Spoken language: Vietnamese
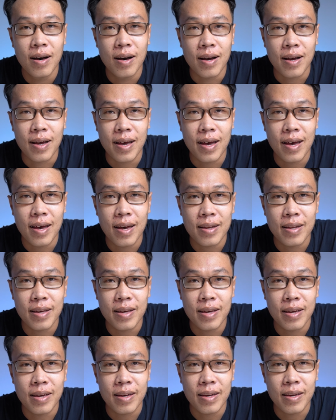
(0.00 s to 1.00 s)
Ok,
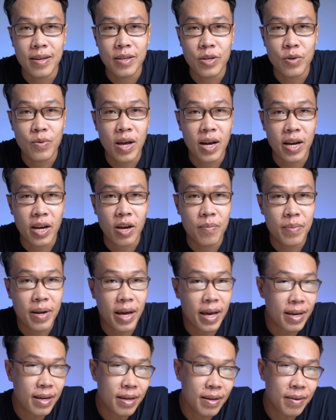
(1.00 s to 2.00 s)
thì chủ đề ngày hôm
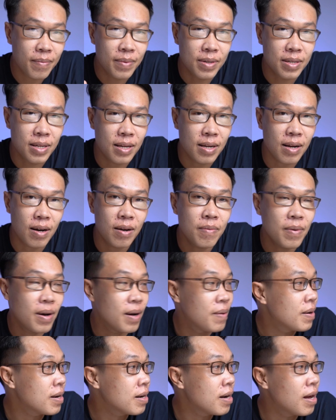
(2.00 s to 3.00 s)
nay mình sẽ nói
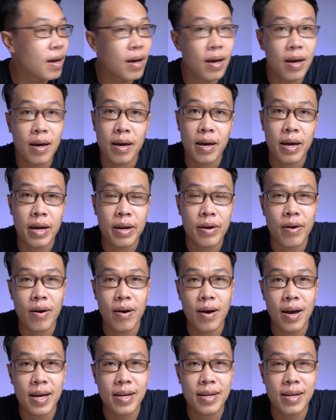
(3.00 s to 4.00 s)
về vấn đề
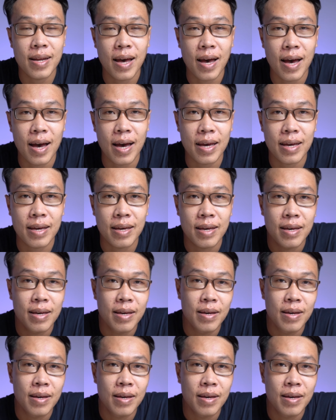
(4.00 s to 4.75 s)
RS2